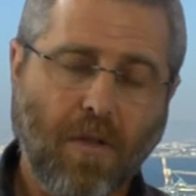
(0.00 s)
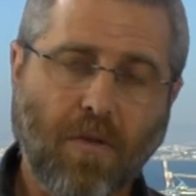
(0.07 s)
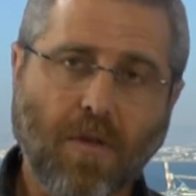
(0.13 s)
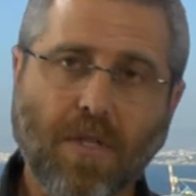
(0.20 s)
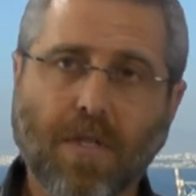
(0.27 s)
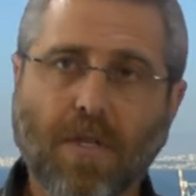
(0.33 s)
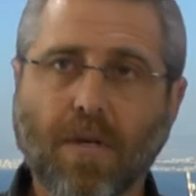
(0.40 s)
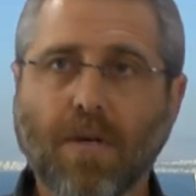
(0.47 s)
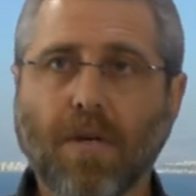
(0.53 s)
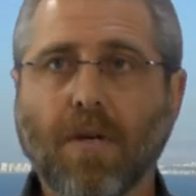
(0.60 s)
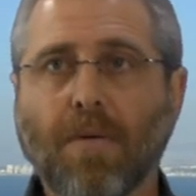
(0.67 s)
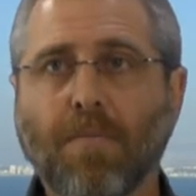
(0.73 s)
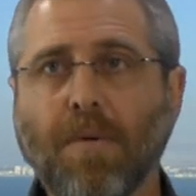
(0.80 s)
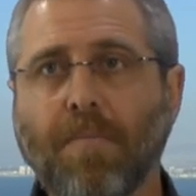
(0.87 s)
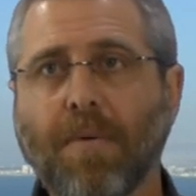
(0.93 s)
То есть
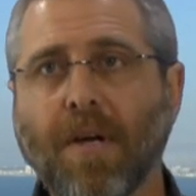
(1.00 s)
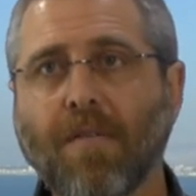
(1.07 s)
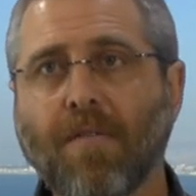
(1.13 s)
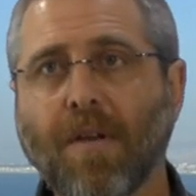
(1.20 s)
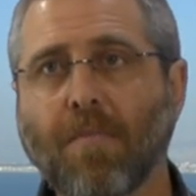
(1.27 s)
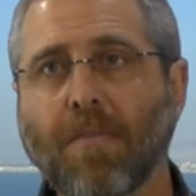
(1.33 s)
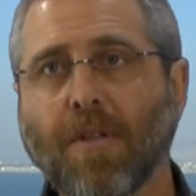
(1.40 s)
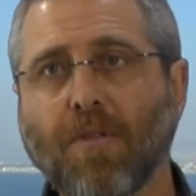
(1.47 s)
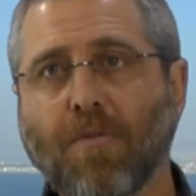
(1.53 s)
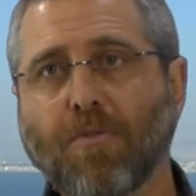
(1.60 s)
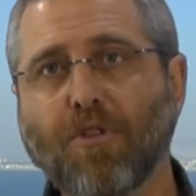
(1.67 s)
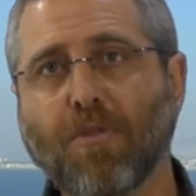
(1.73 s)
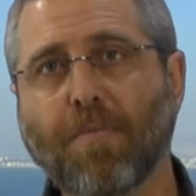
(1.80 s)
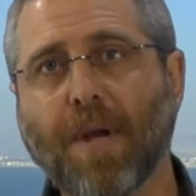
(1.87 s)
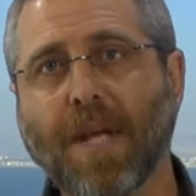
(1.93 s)
э, мы поговорим о том,
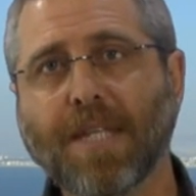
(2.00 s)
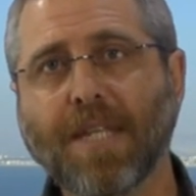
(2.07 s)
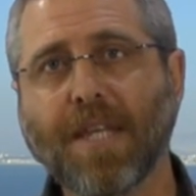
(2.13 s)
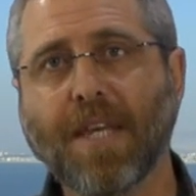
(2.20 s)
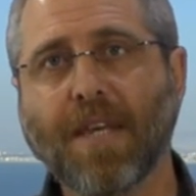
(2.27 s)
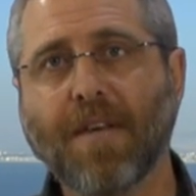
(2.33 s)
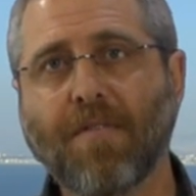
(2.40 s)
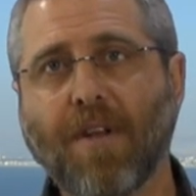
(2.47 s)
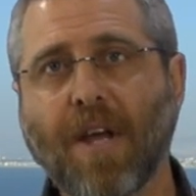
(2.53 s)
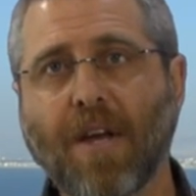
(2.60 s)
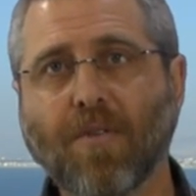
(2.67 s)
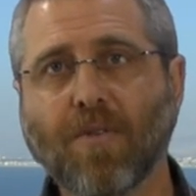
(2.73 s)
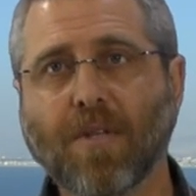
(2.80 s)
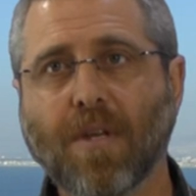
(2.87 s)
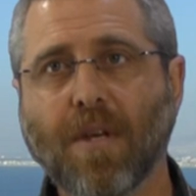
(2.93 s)
что праздники
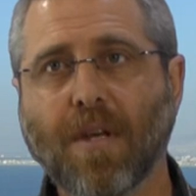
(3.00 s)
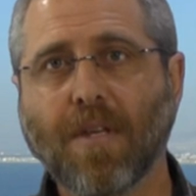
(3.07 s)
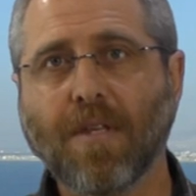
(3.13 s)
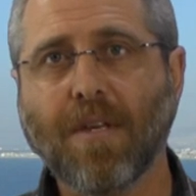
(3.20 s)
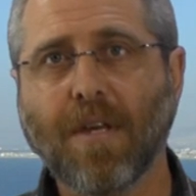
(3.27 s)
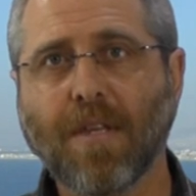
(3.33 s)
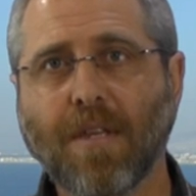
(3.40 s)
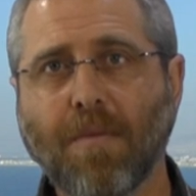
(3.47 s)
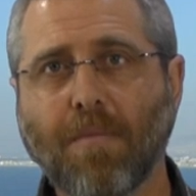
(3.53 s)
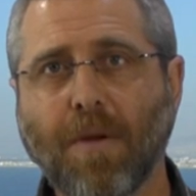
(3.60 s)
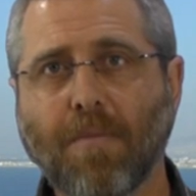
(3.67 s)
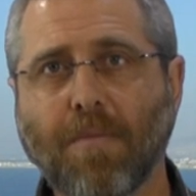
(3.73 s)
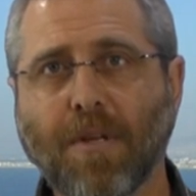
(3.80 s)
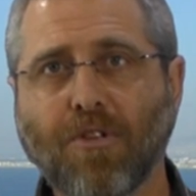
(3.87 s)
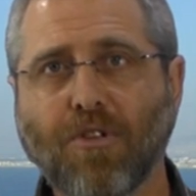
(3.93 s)
являются
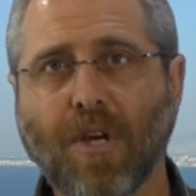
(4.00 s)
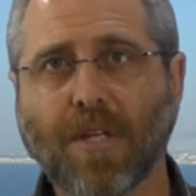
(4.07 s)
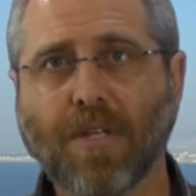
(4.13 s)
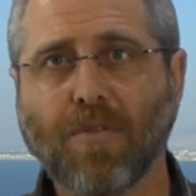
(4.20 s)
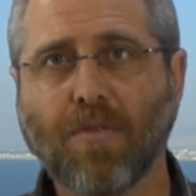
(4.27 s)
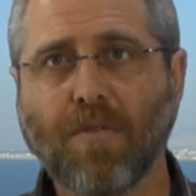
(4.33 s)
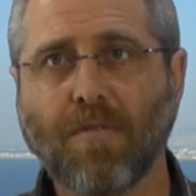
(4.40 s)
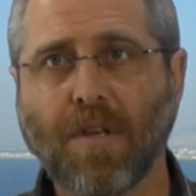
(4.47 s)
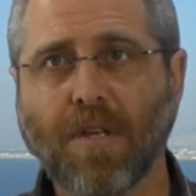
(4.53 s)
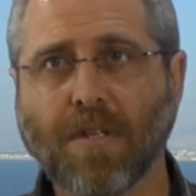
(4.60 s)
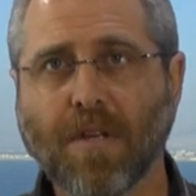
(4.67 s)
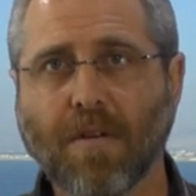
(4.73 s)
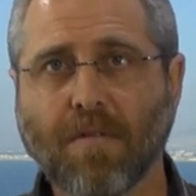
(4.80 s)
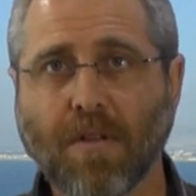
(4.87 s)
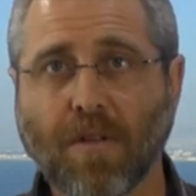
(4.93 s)
неотъемлемой частью
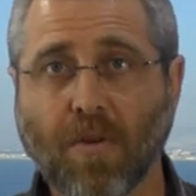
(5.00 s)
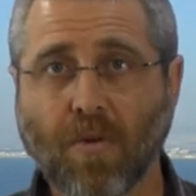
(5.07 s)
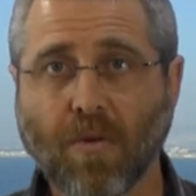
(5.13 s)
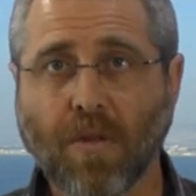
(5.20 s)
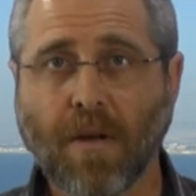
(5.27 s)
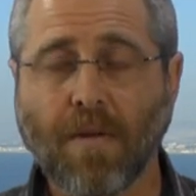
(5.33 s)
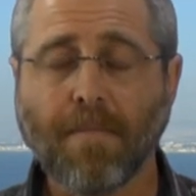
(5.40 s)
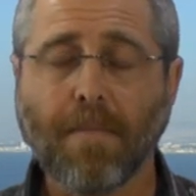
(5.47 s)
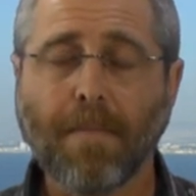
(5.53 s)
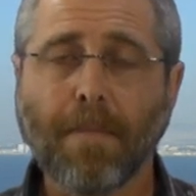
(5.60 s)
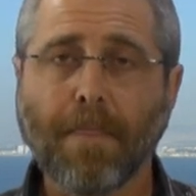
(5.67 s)
еврейского народа.